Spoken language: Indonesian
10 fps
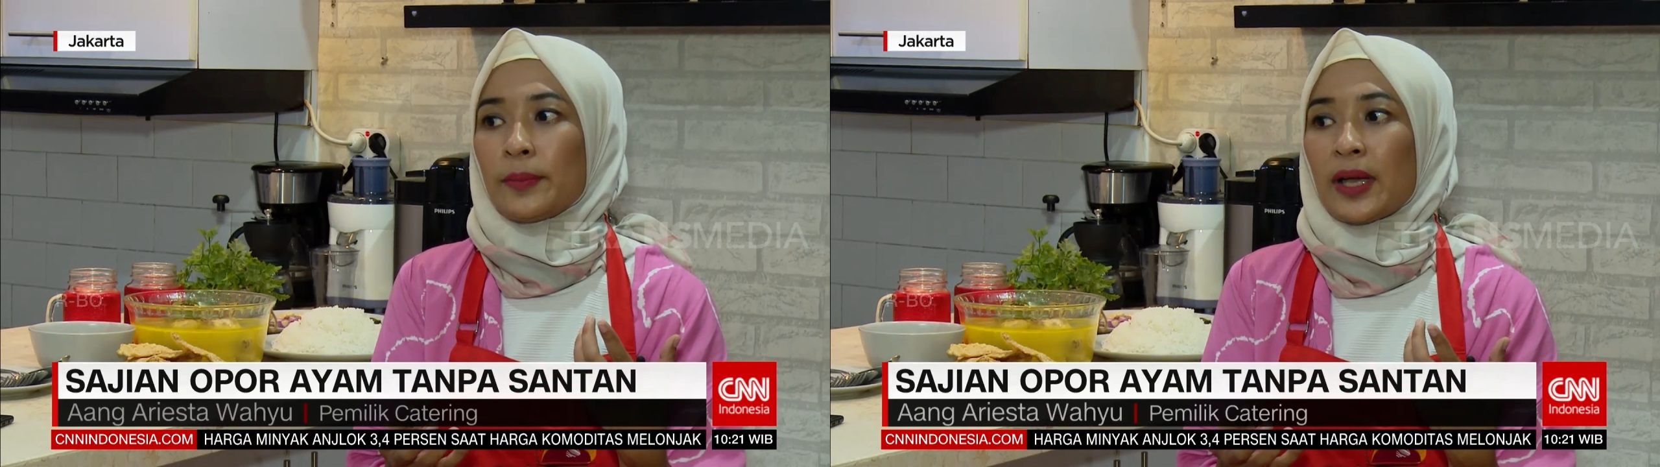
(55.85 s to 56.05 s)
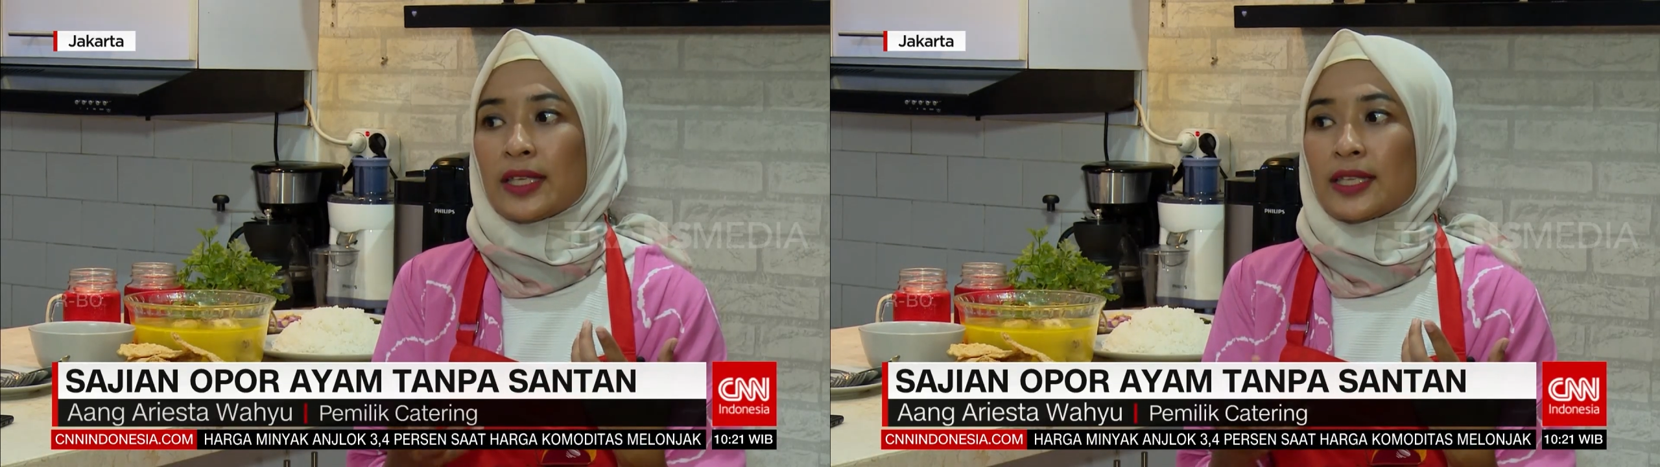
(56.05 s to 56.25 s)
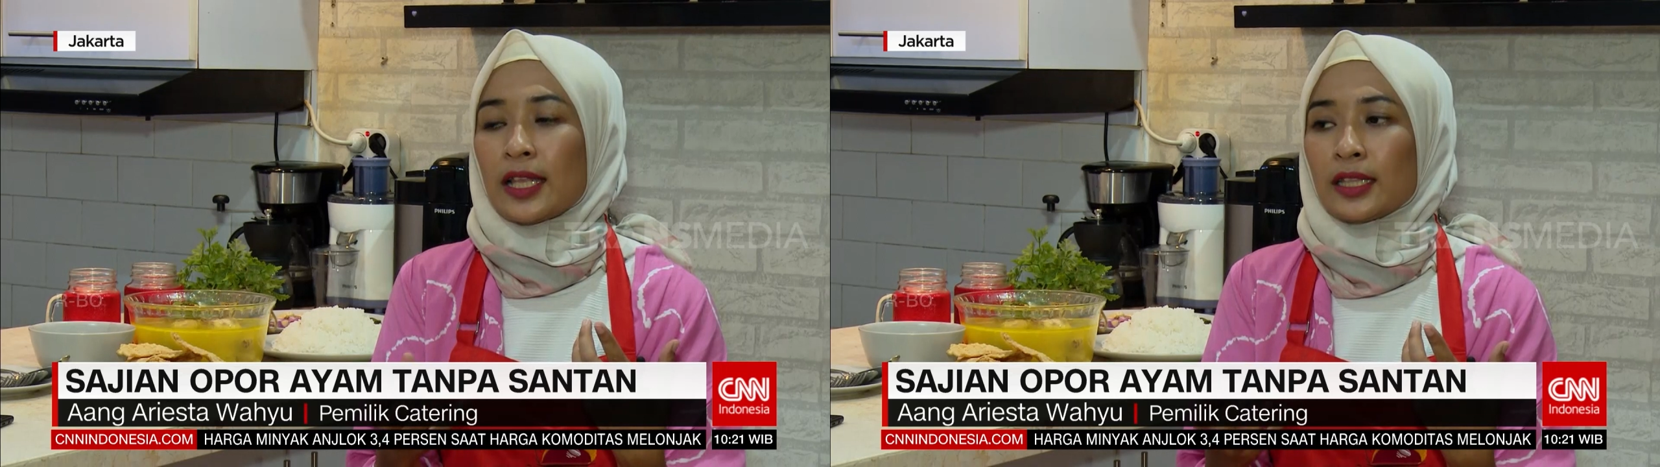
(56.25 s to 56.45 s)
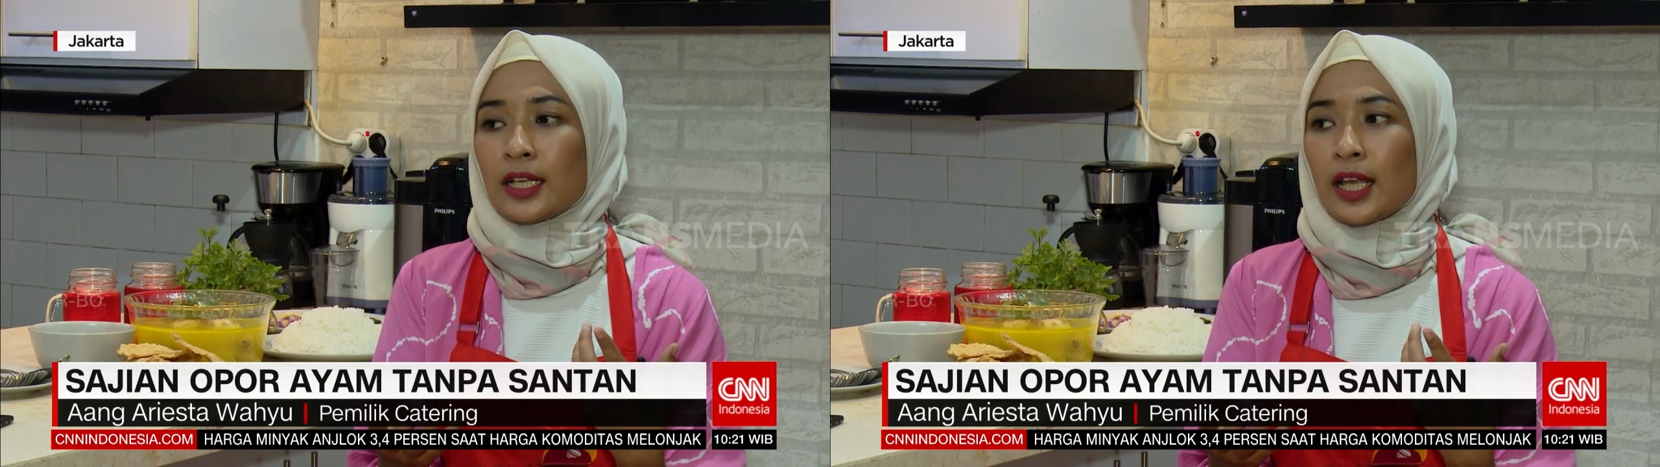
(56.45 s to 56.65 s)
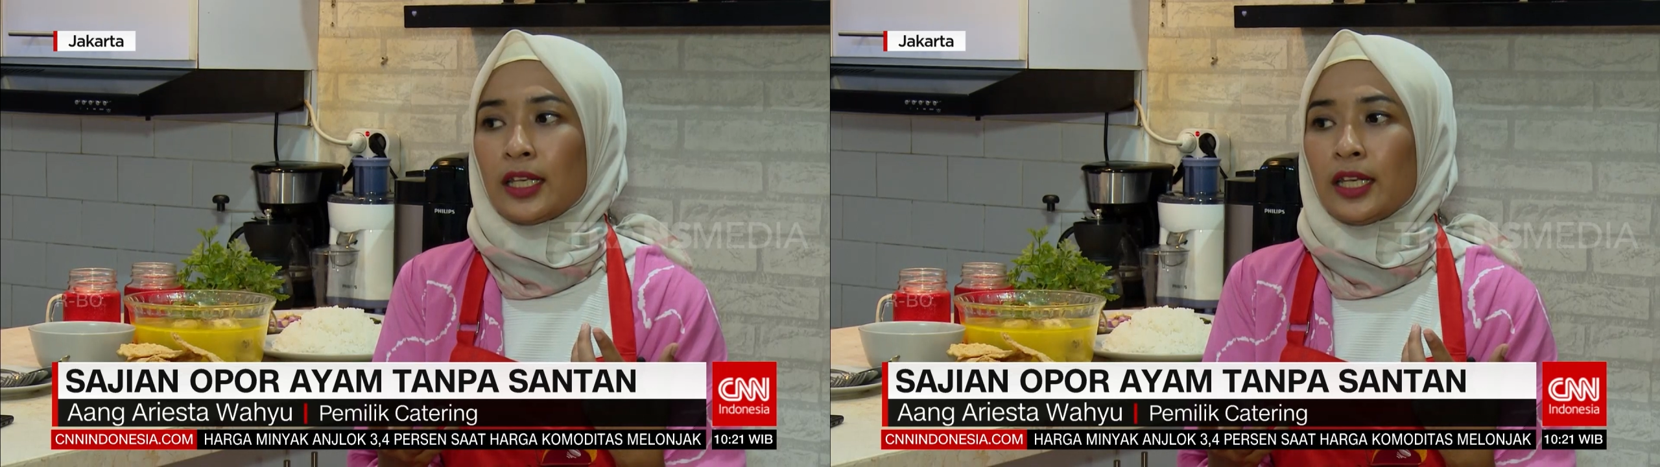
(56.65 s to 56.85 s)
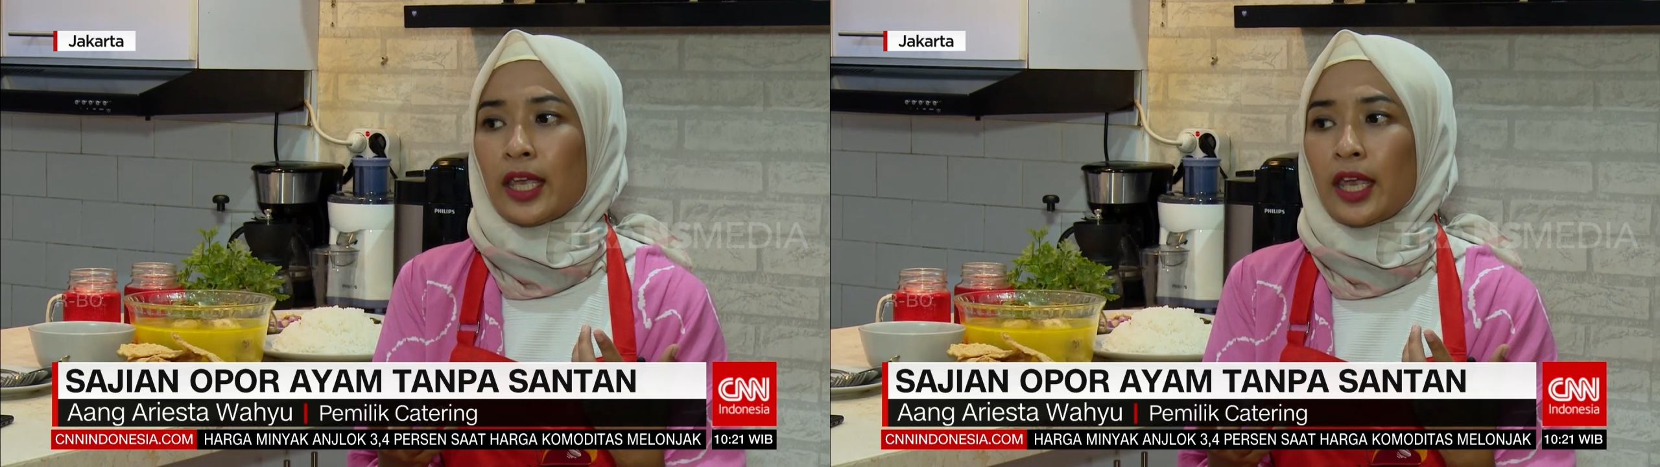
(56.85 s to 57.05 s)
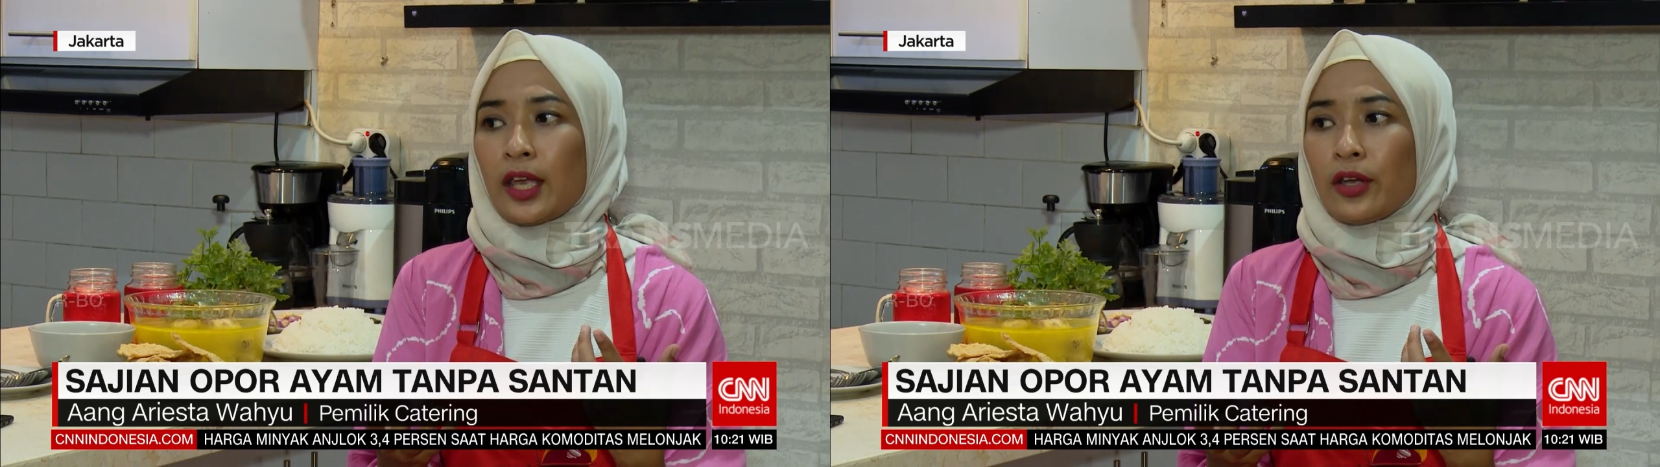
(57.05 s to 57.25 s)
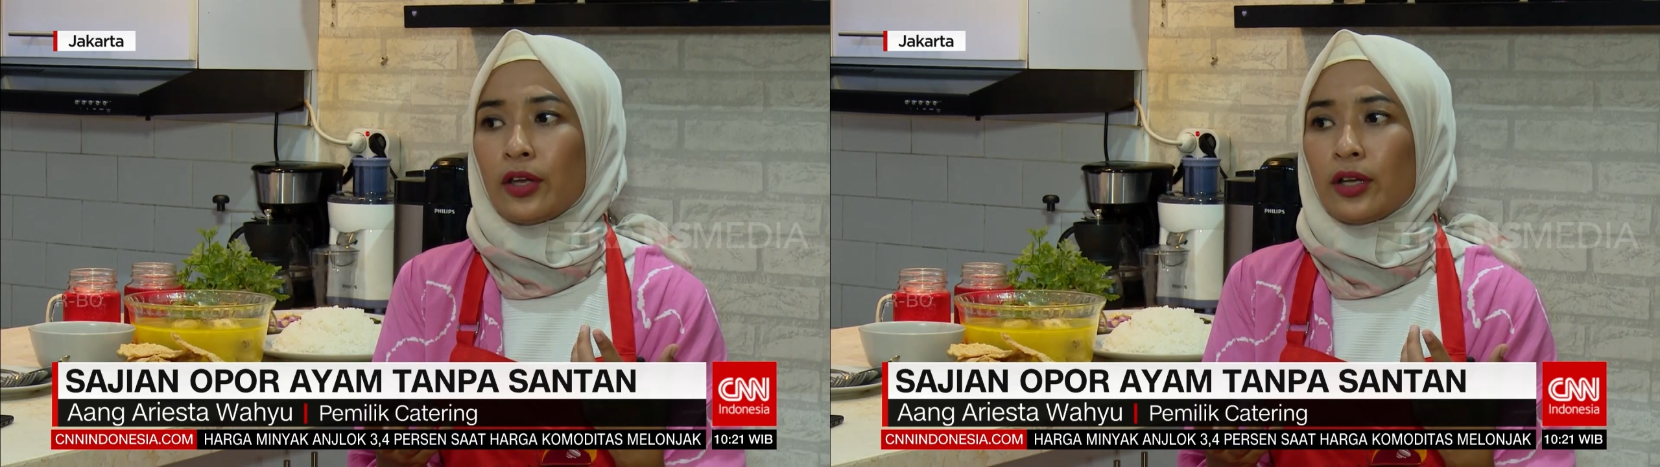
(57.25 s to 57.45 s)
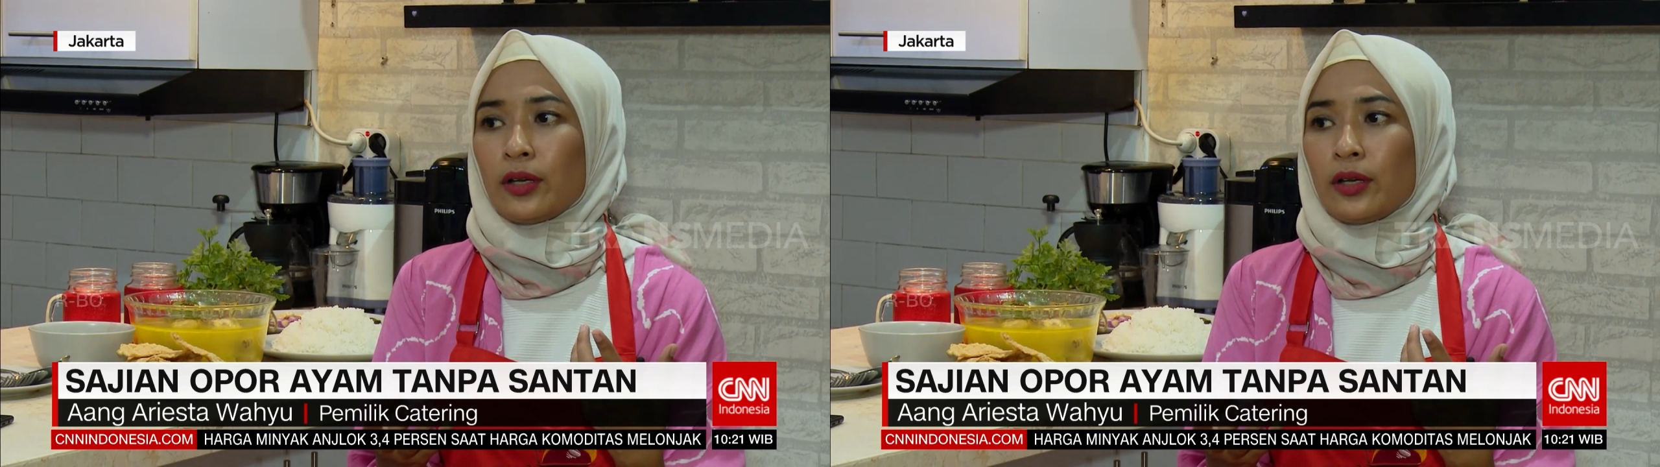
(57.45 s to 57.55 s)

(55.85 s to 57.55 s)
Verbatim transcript: pakai santan kan ini kayak